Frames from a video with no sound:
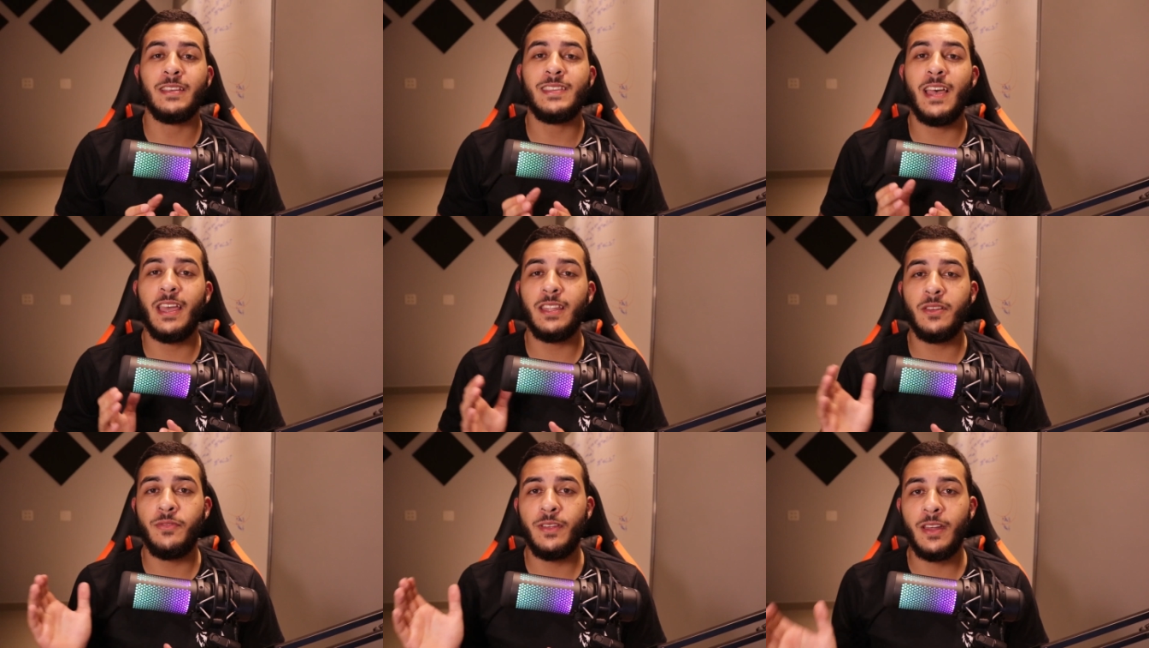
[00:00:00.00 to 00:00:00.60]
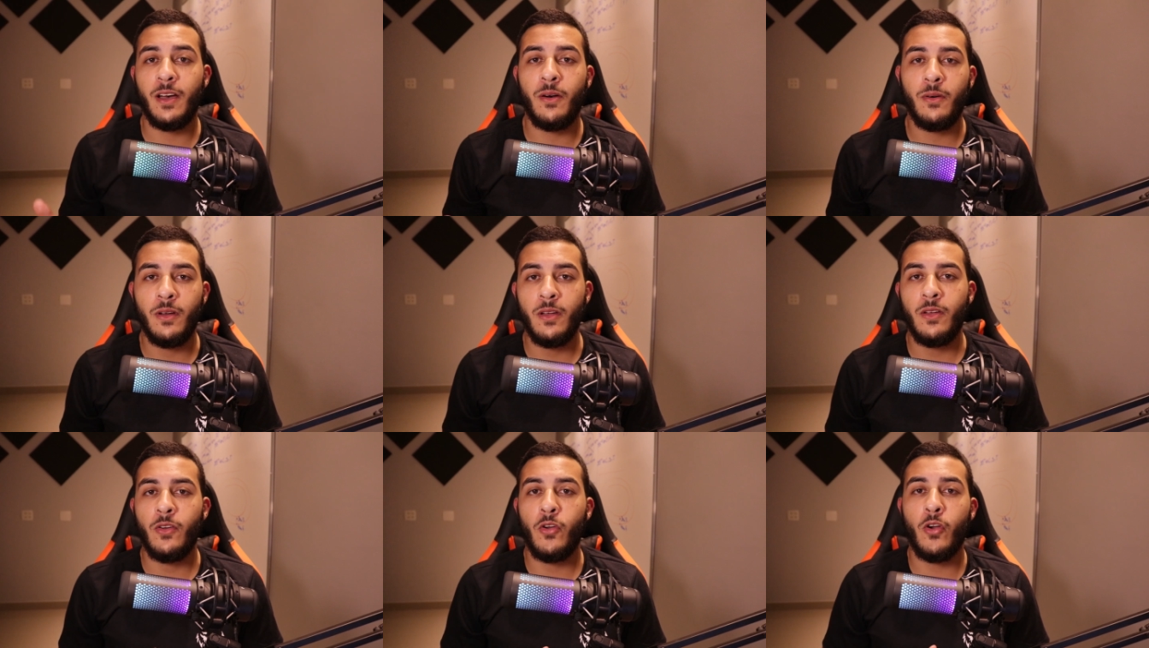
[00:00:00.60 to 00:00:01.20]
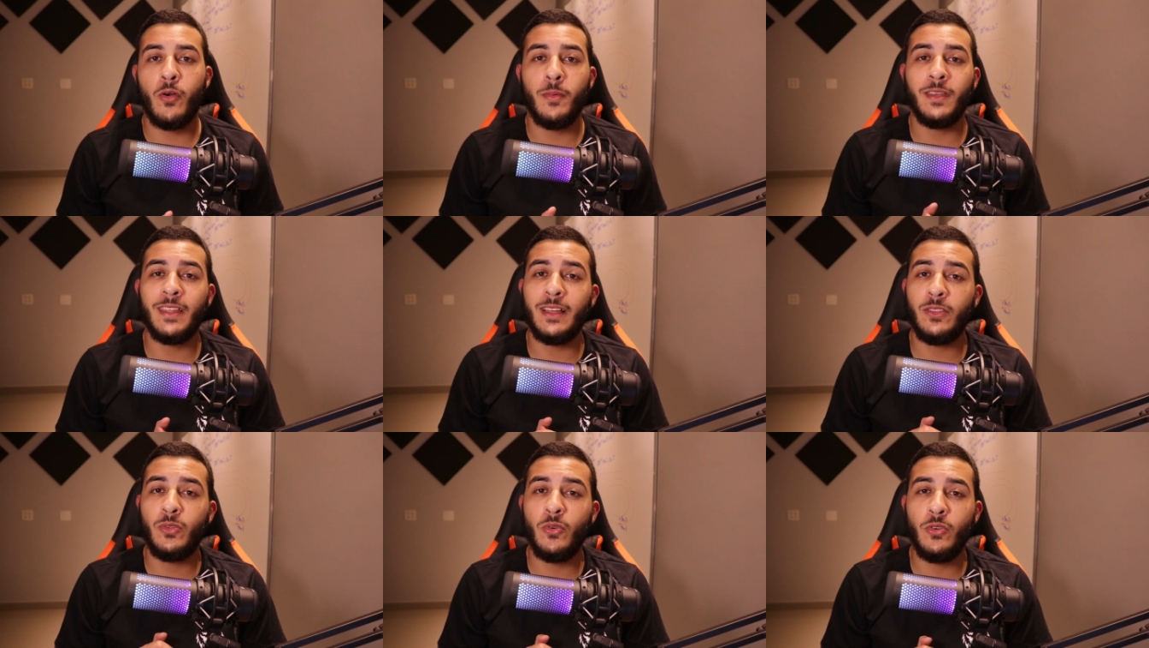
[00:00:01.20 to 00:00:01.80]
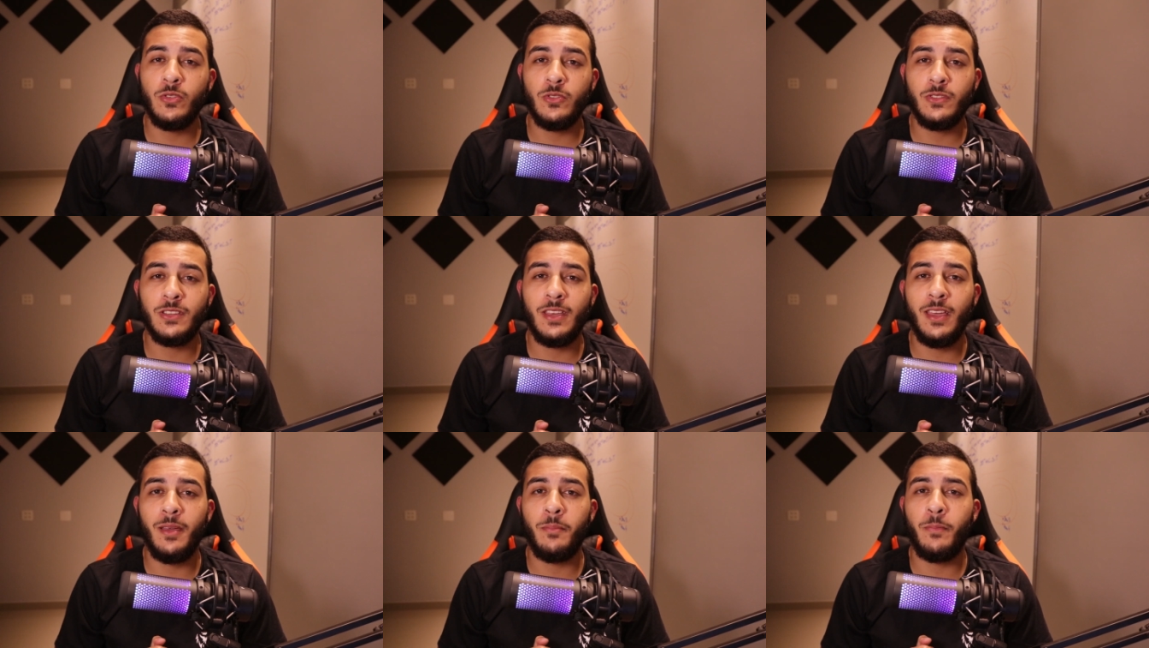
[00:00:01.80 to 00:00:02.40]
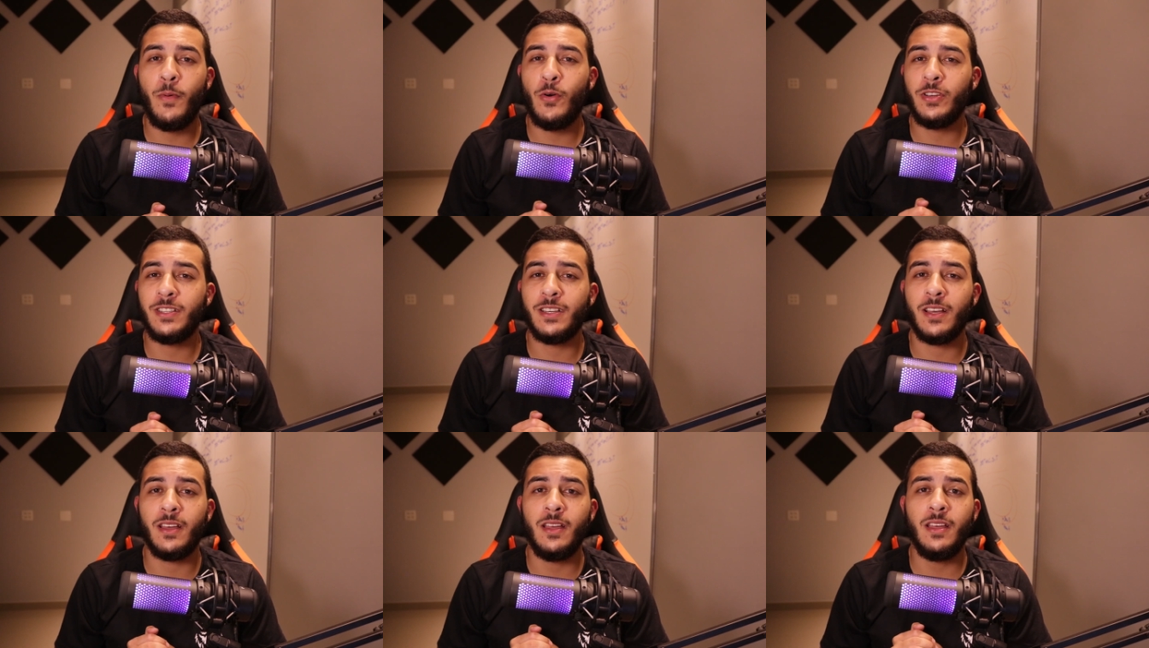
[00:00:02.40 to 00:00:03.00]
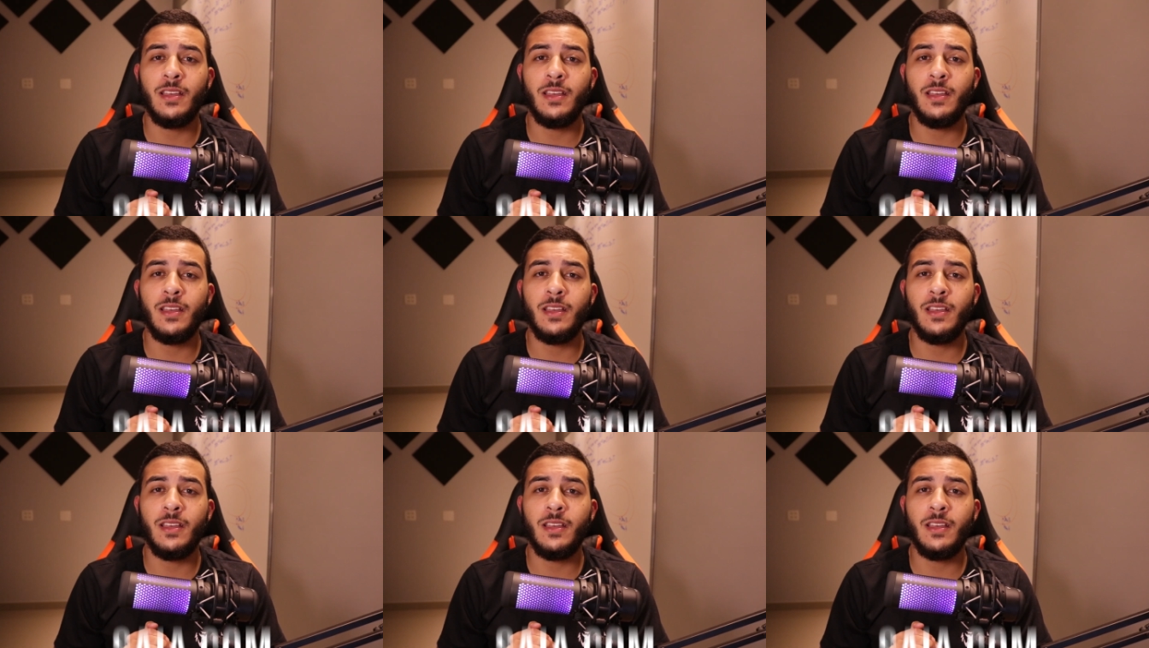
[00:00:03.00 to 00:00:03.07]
nessa reta final, eu recomendo a todos que, poxa,